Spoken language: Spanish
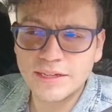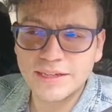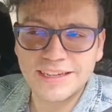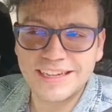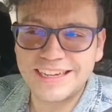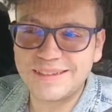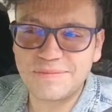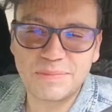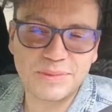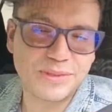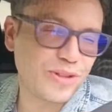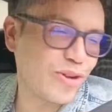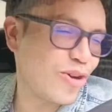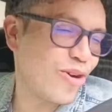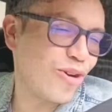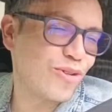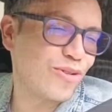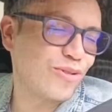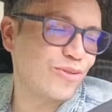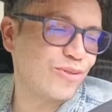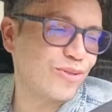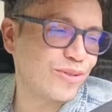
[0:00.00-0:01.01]
Y pues
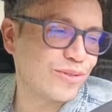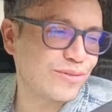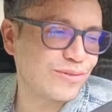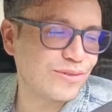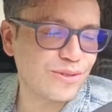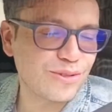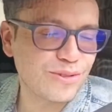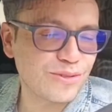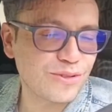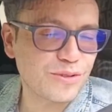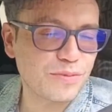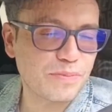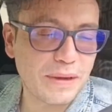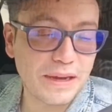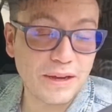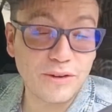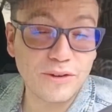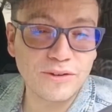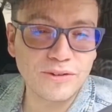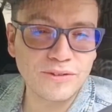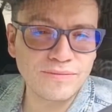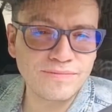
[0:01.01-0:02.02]
no, no, no nos
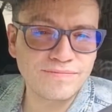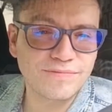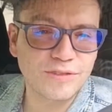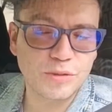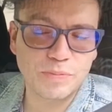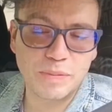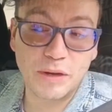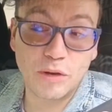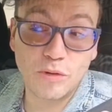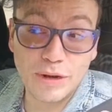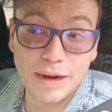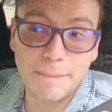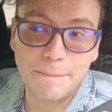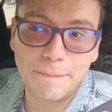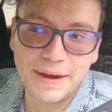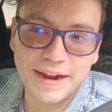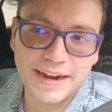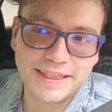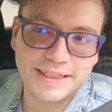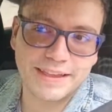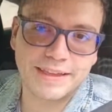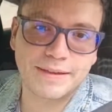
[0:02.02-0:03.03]
pagó, nos pagó una
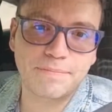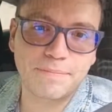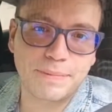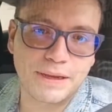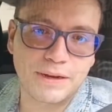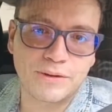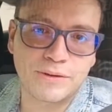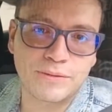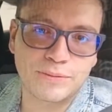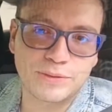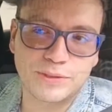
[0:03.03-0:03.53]
parte, pero